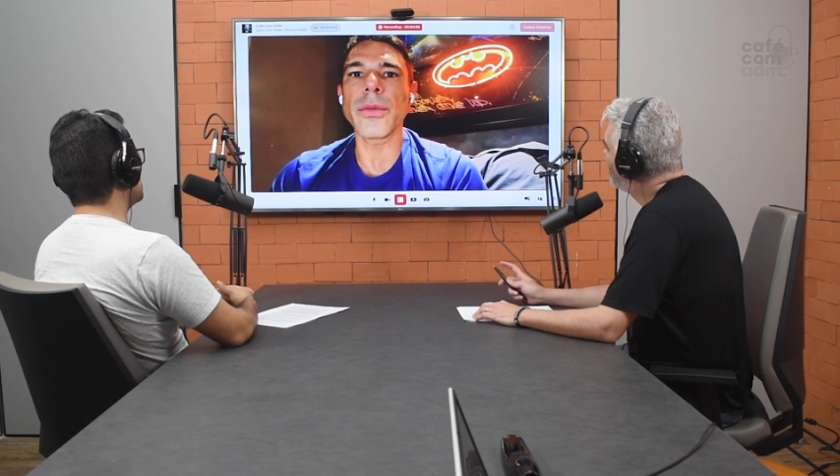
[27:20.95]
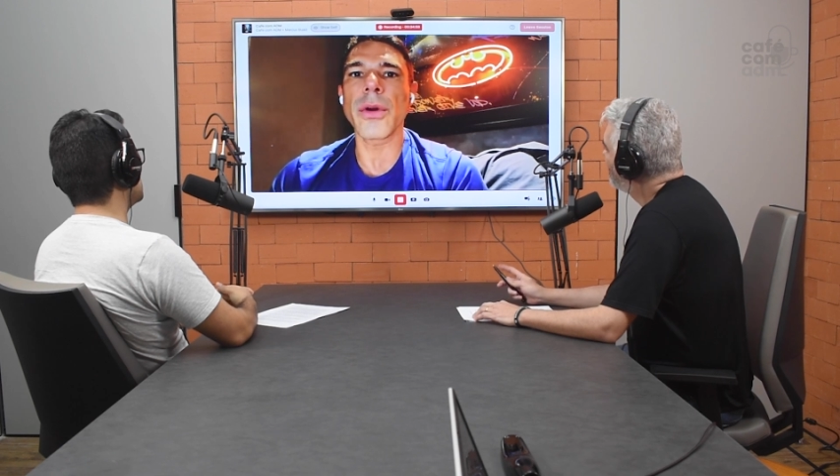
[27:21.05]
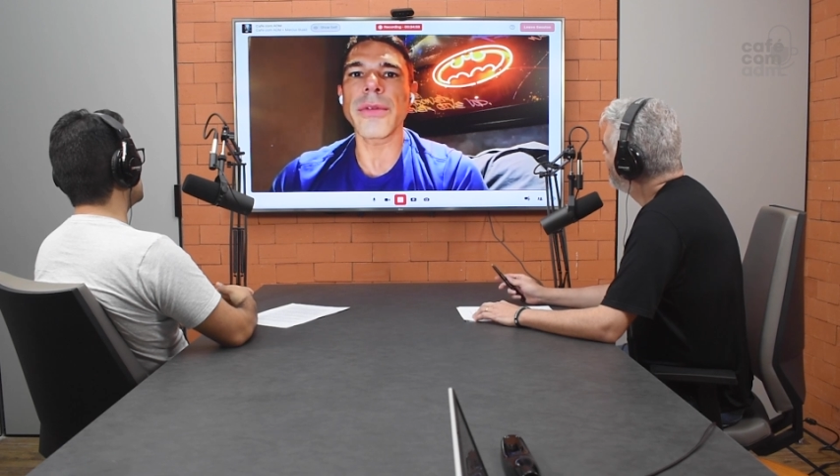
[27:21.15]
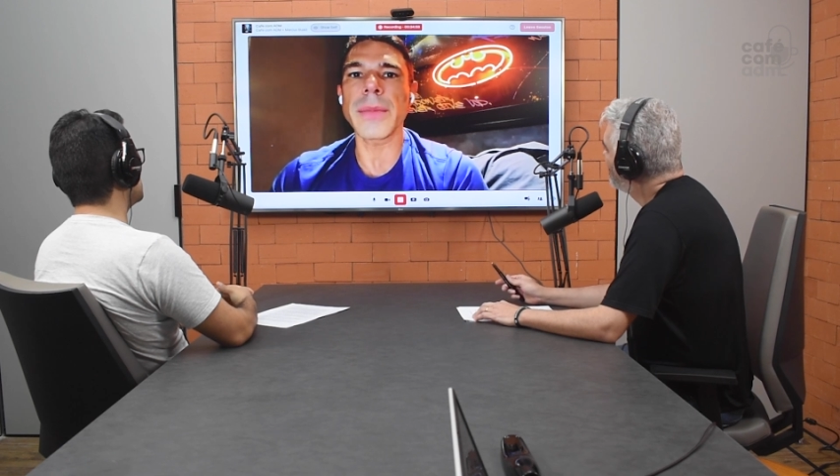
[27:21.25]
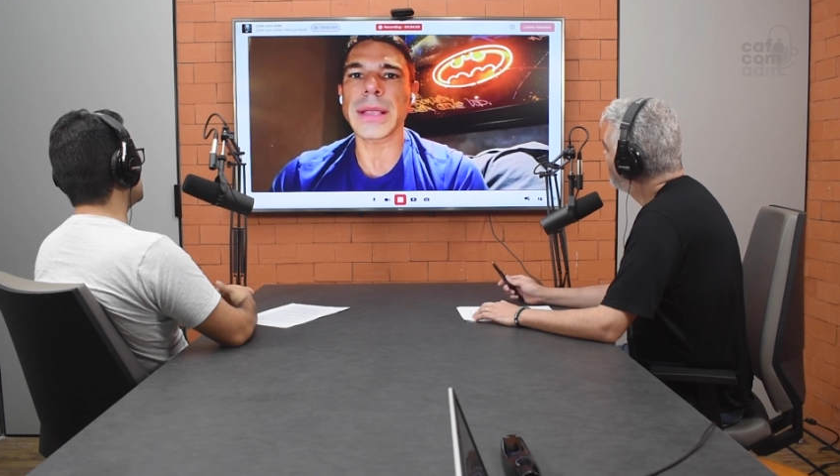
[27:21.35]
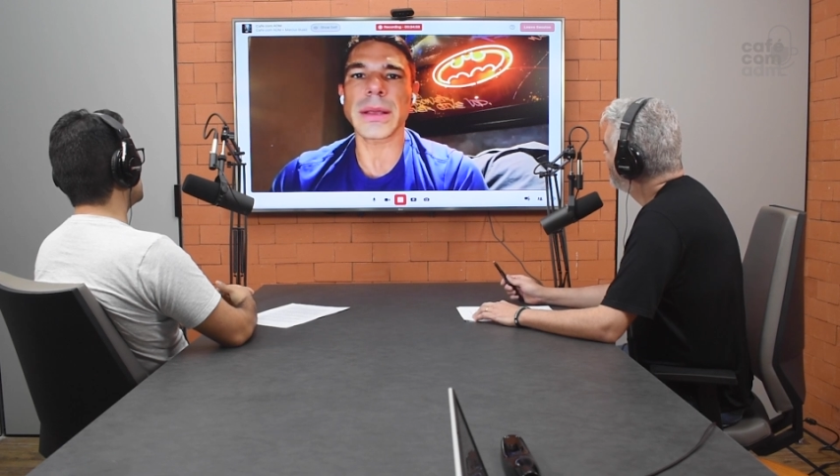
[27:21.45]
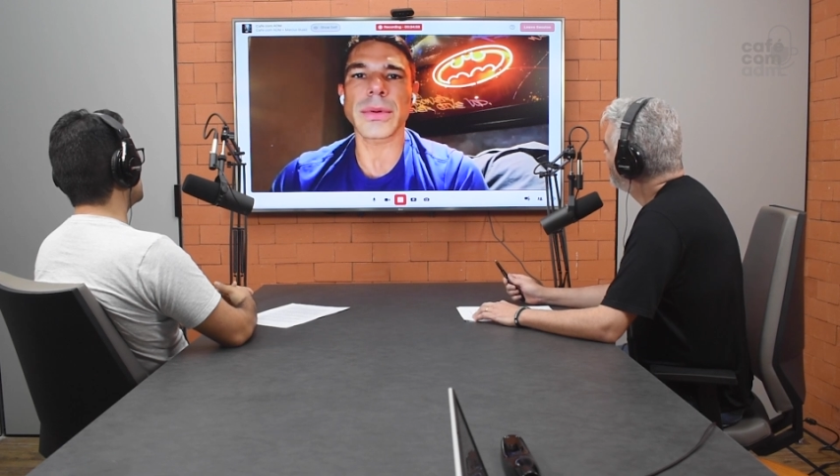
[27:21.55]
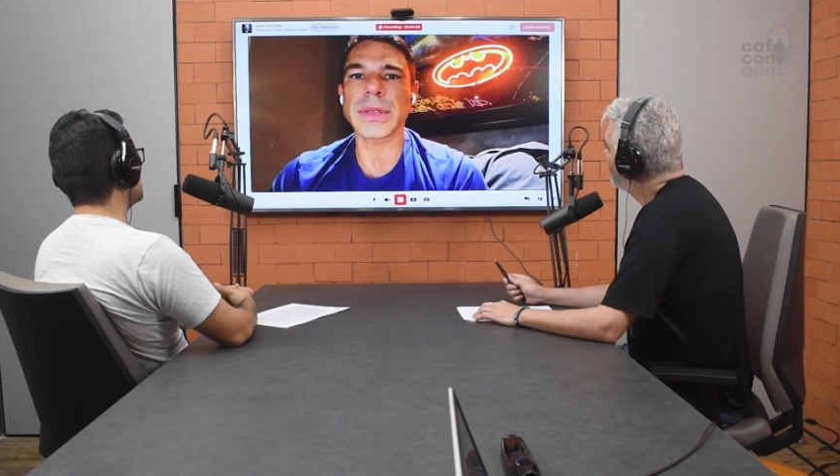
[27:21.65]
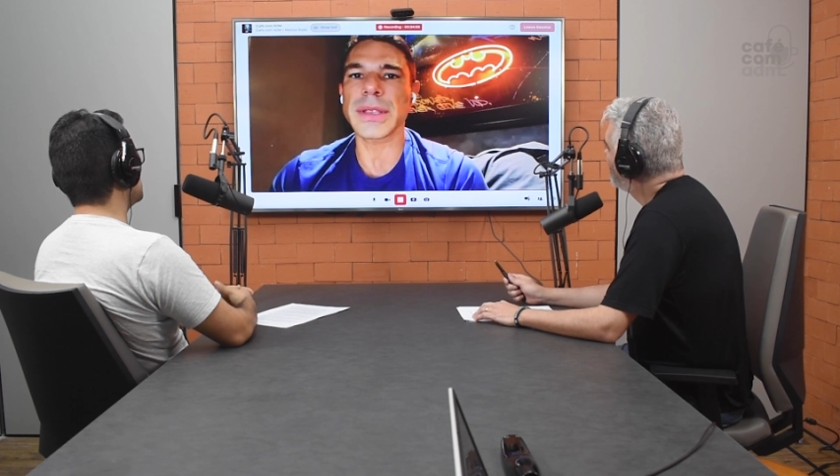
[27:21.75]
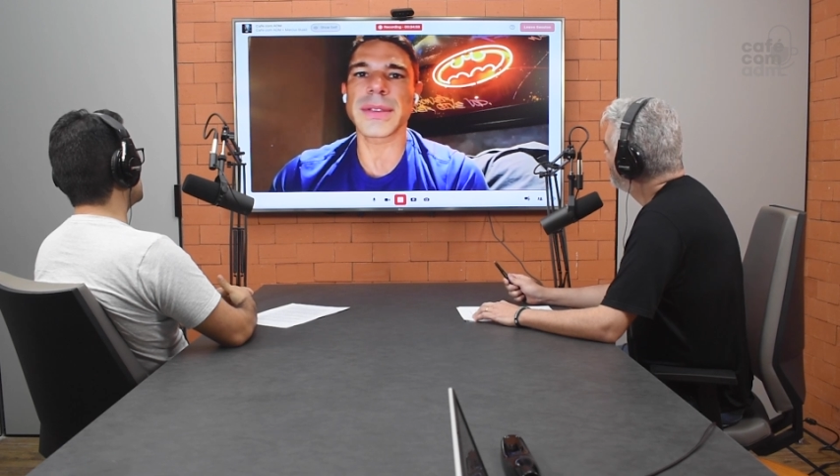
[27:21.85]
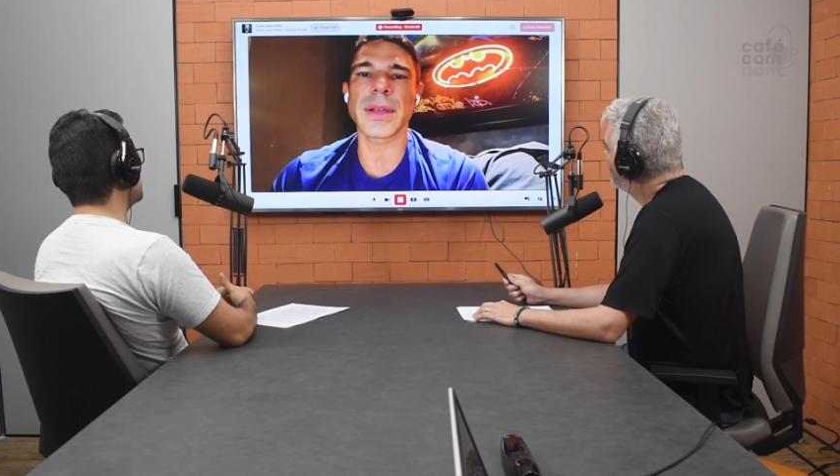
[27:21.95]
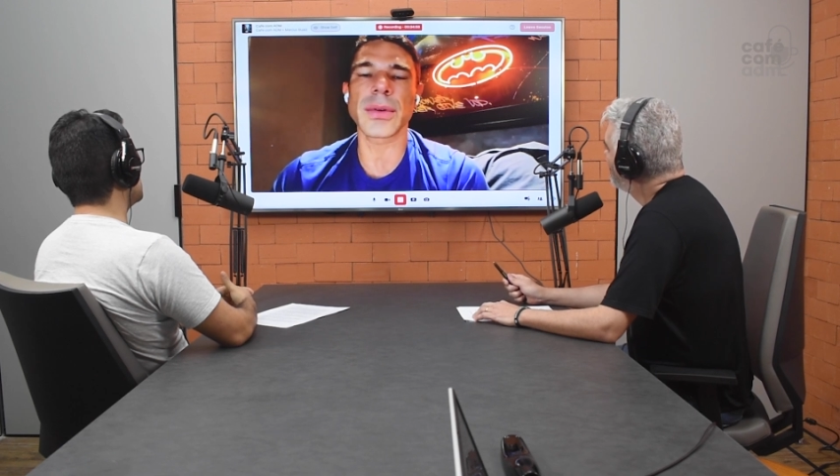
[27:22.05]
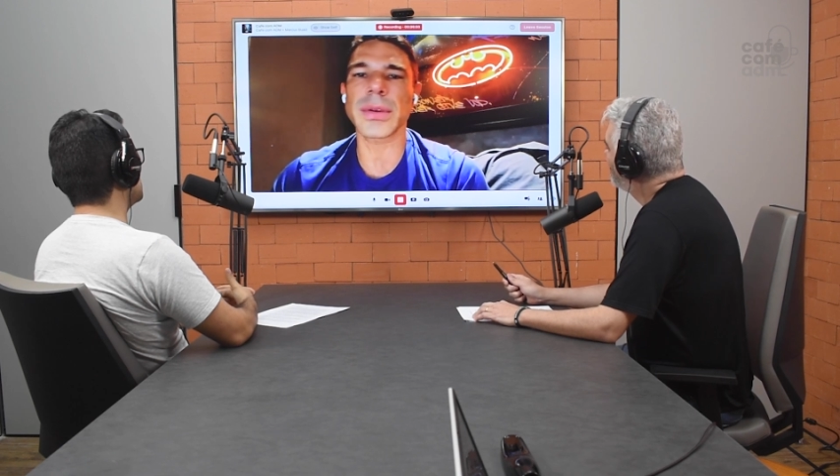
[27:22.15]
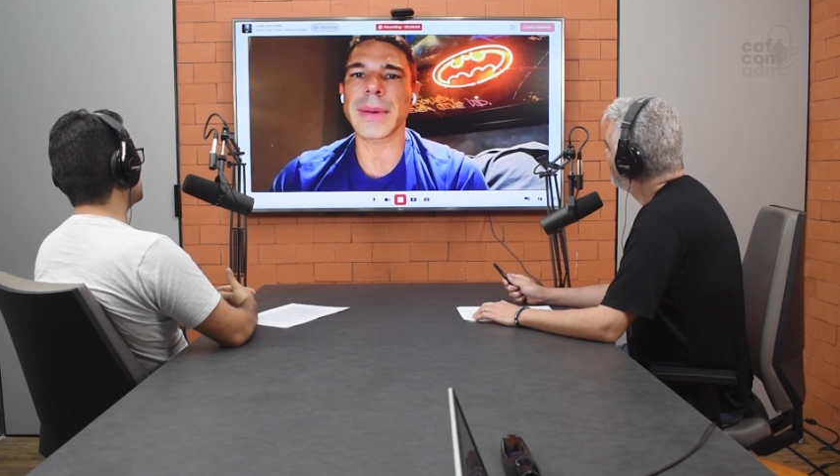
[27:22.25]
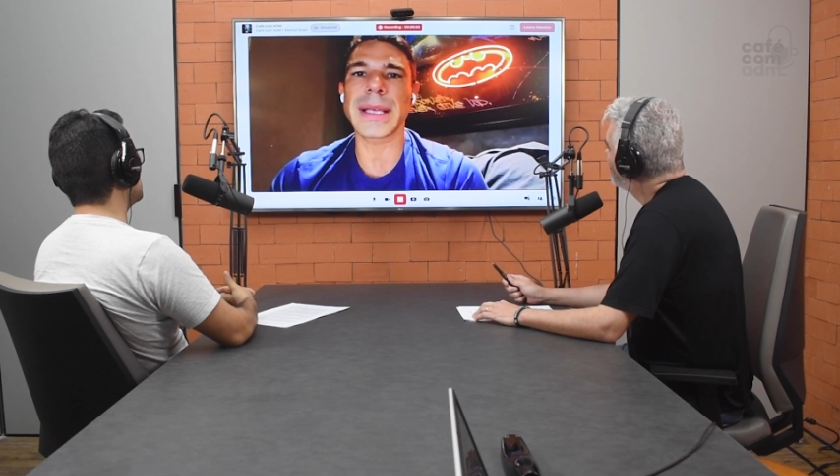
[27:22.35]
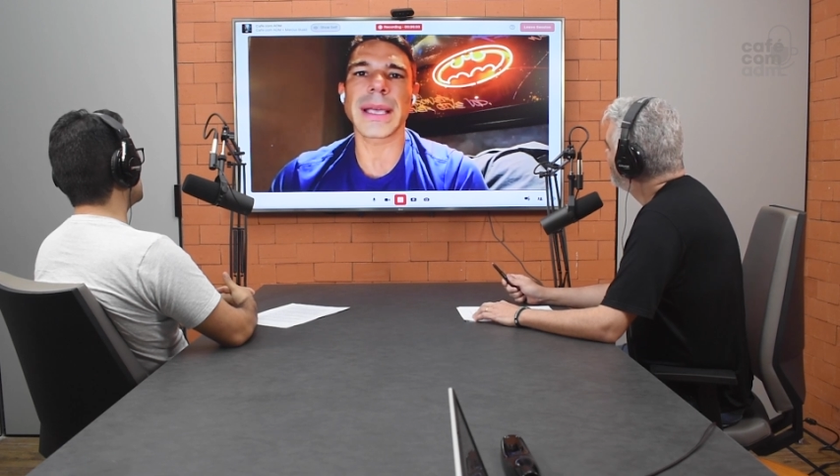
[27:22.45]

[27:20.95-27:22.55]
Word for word: movimento acontecendo chamado